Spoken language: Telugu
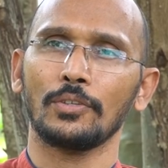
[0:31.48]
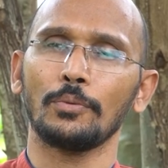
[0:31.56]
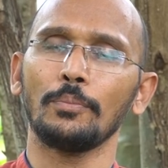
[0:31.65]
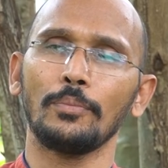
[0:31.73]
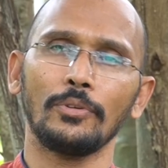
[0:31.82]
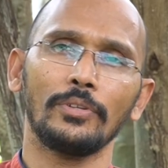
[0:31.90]

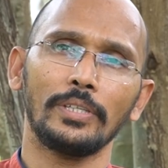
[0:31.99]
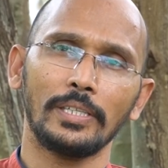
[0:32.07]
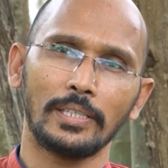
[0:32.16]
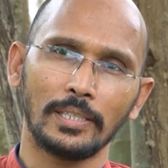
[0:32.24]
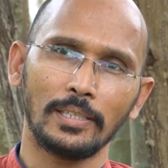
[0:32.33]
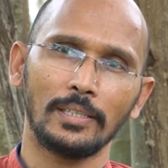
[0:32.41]

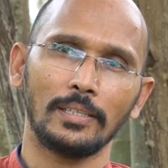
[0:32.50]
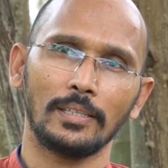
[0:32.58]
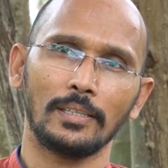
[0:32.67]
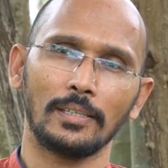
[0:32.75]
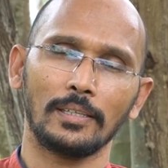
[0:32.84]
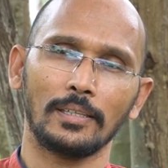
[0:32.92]
ఇమ్యూనిటీ
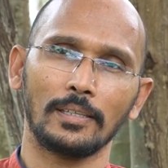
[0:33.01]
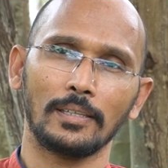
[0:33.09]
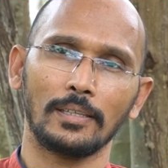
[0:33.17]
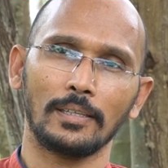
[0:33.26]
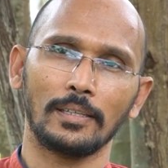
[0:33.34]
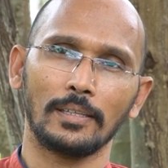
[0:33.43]

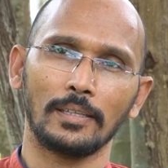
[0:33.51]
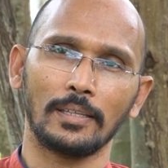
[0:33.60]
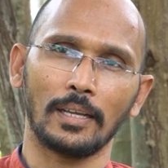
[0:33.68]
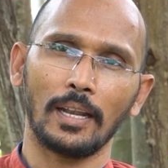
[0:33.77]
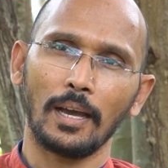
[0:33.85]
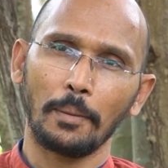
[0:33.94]

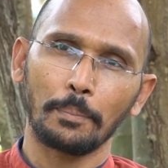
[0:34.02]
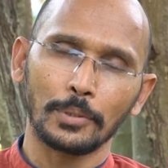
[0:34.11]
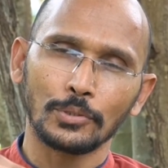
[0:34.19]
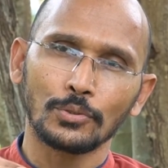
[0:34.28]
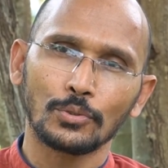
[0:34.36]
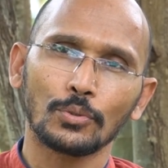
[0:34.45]
ఎలా
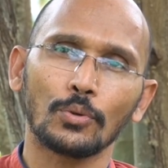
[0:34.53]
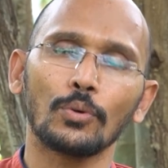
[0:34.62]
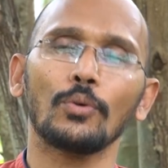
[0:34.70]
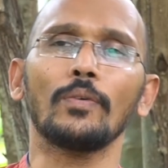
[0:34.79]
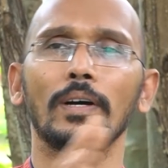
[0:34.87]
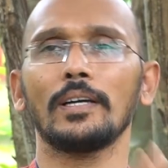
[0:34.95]

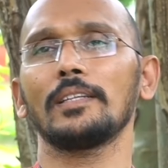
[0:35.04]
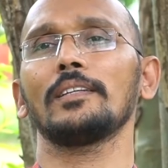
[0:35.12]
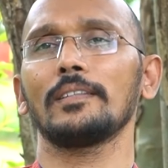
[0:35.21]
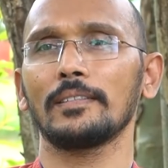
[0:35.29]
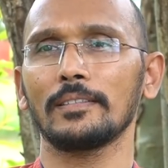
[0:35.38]
పెంచుకోవాలి